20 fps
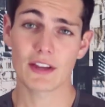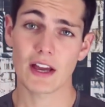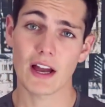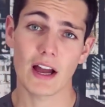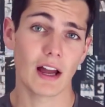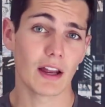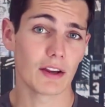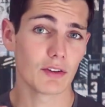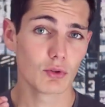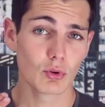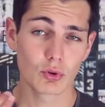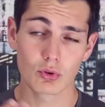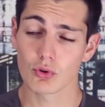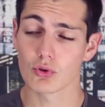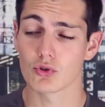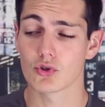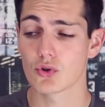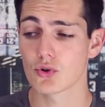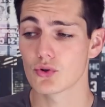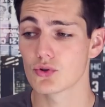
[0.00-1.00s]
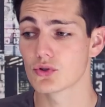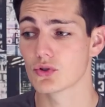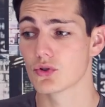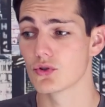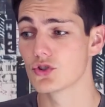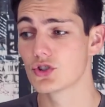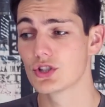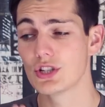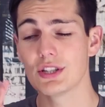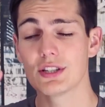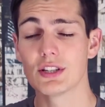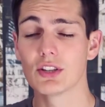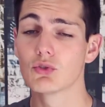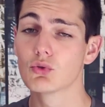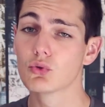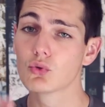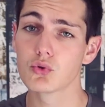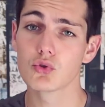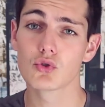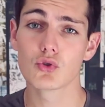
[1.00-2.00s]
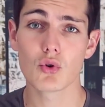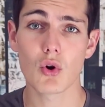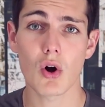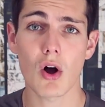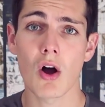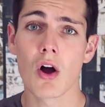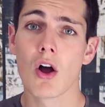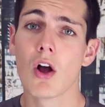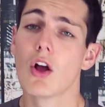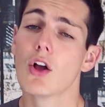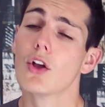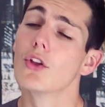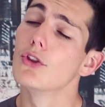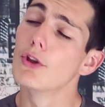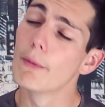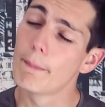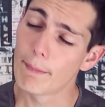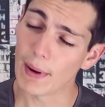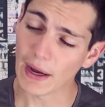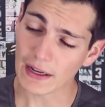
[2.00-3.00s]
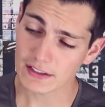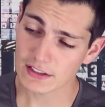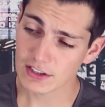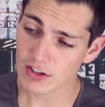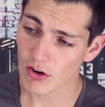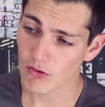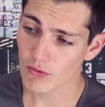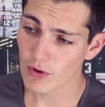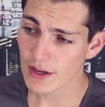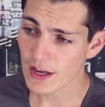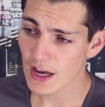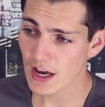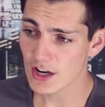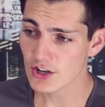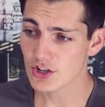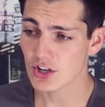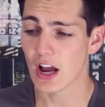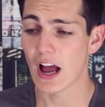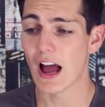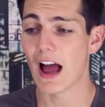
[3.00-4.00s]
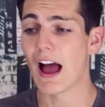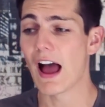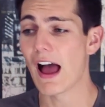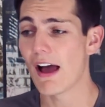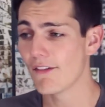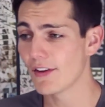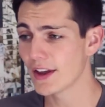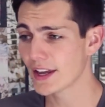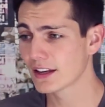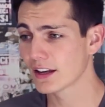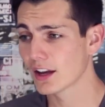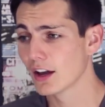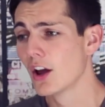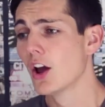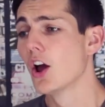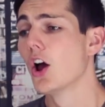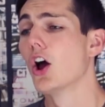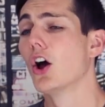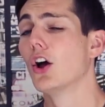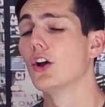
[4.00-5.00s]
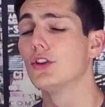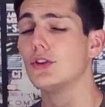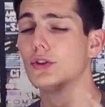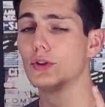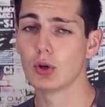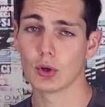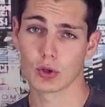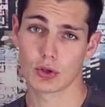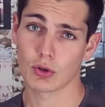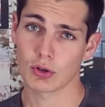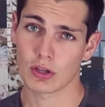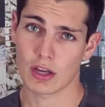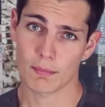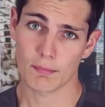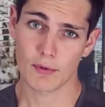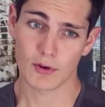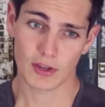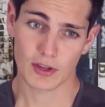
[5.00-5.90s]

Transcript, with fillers: vient à une autre chose que je dis, c'est toujours de partir en voyage avec d'autres cartes